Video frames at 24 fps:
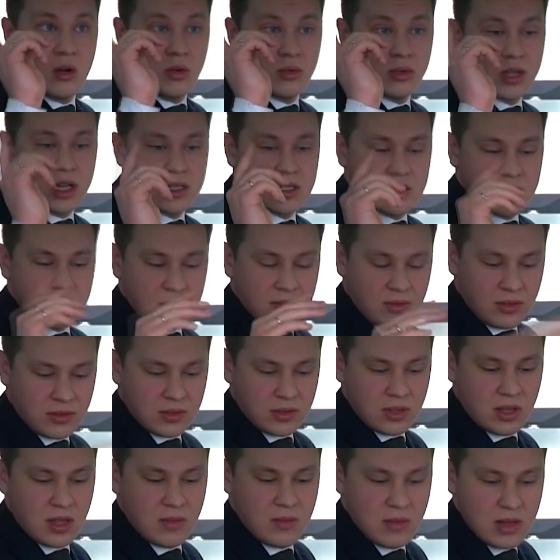У нас в
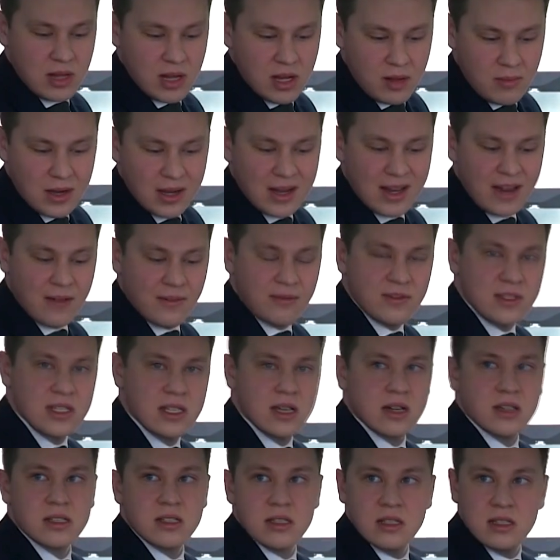автомобиле обогрев
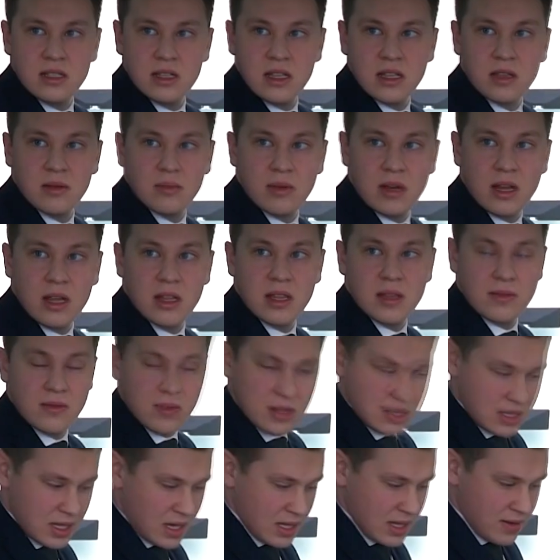всех сидений
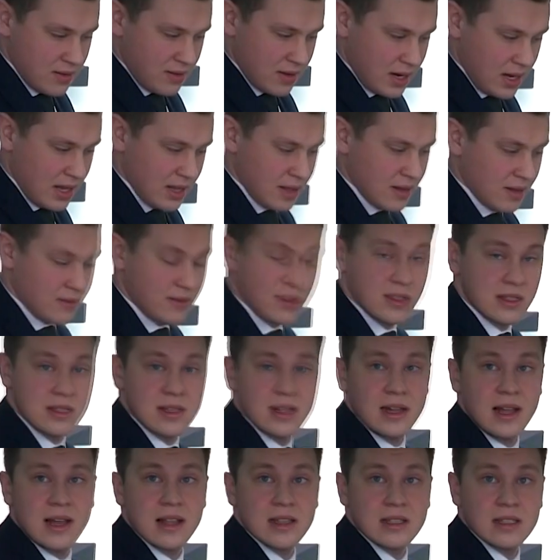переднего и заднего ряда,
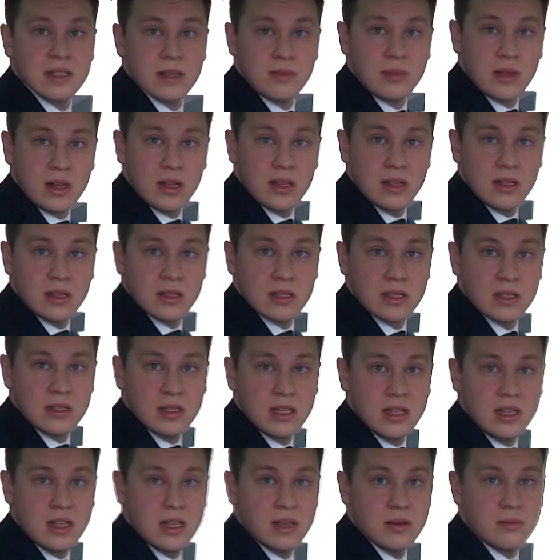вентиляция передних
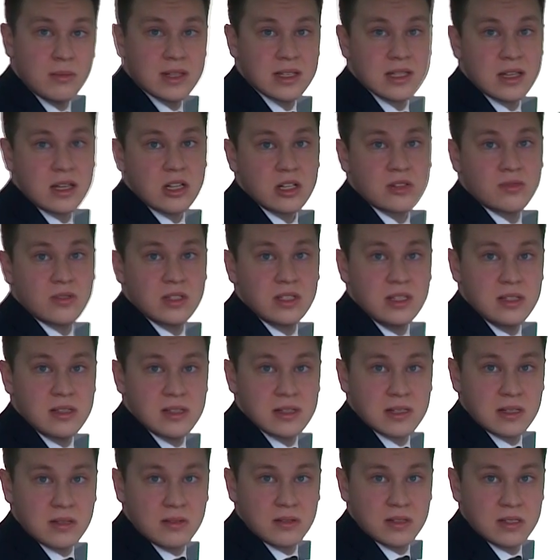сидений, массаж
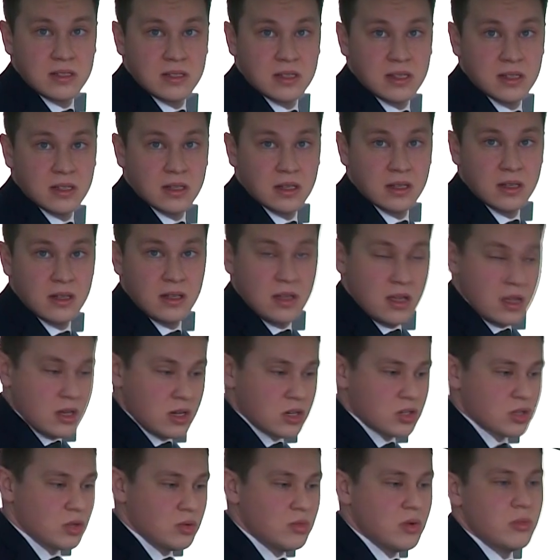водительского сидения.
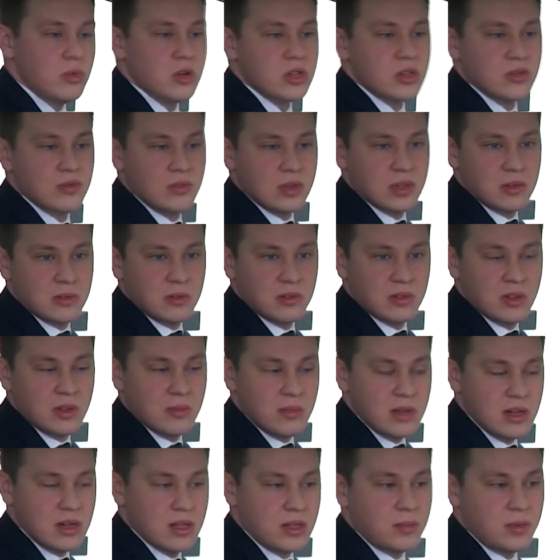Что мы можем в этом
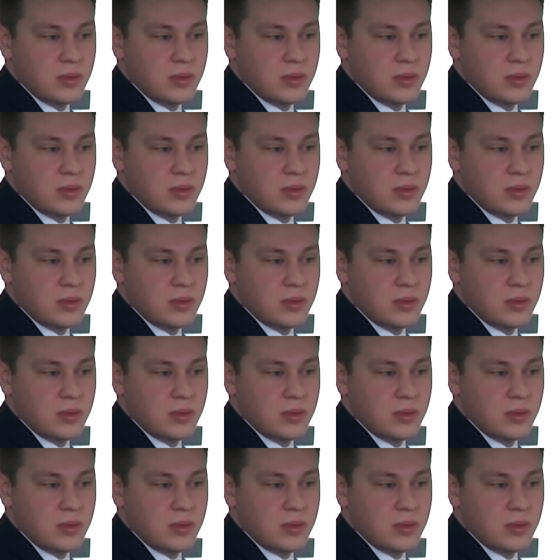автомобиле